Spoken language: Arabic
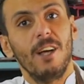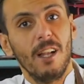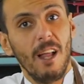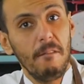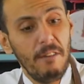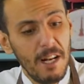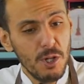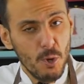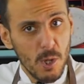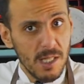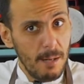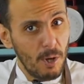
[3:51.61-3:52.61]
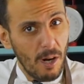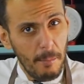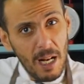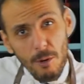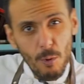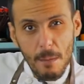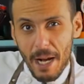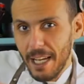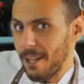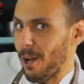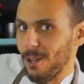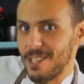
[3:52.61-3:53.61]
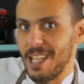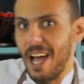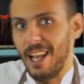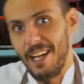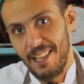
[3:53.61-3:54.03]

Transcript: يلا نفنش الرز اللي بالكراميل ويبقى كده خلصنا